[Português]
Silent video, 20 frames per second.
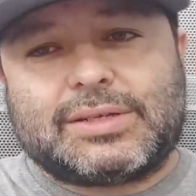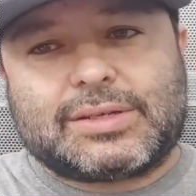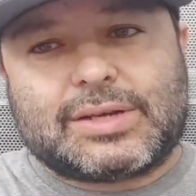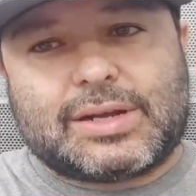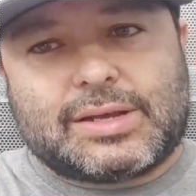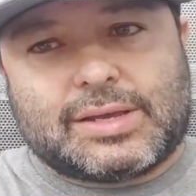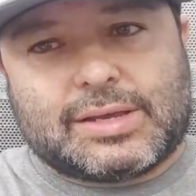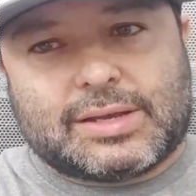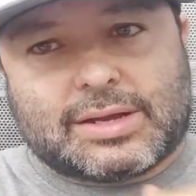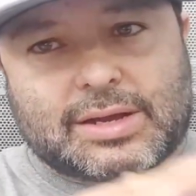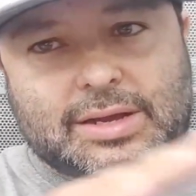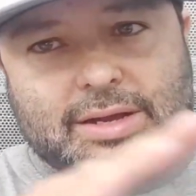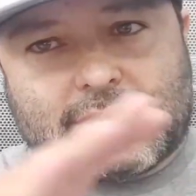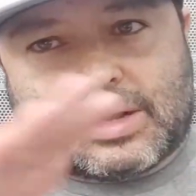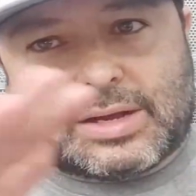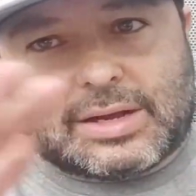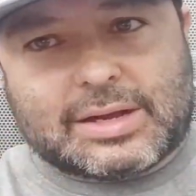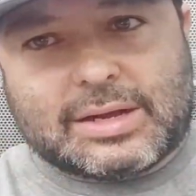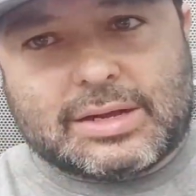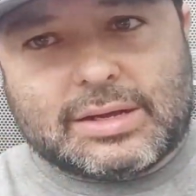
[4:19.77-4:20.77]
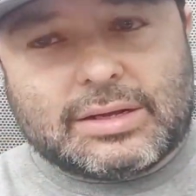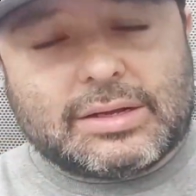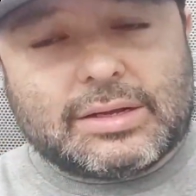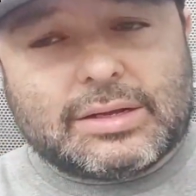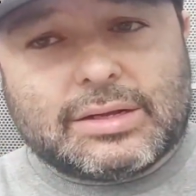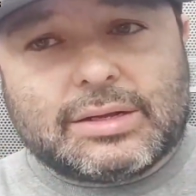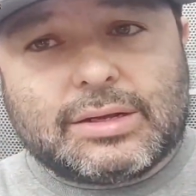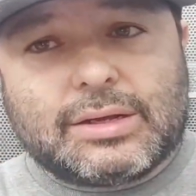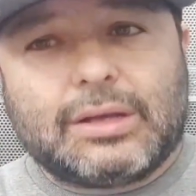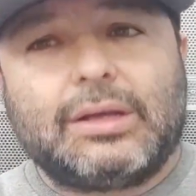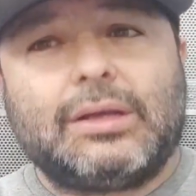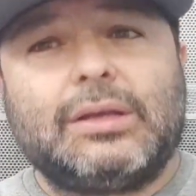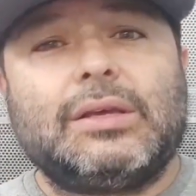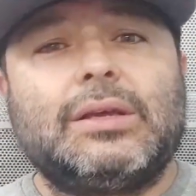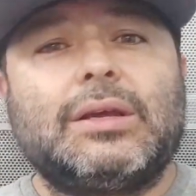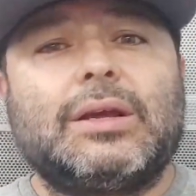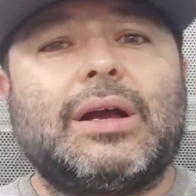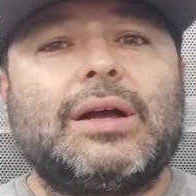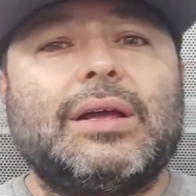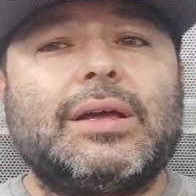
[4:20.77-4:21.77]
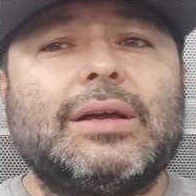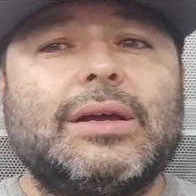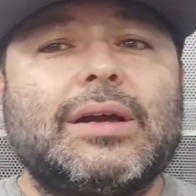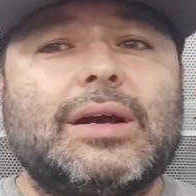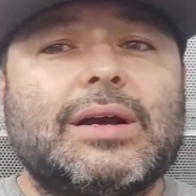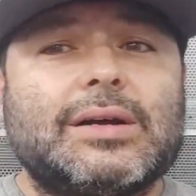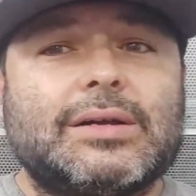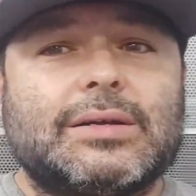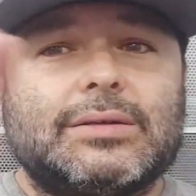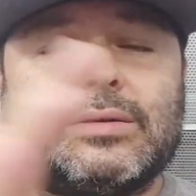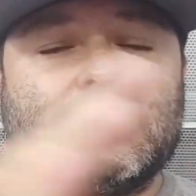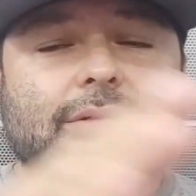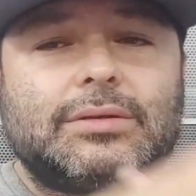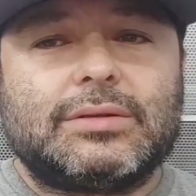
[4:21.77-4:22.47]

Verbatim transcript: descarregar e carregar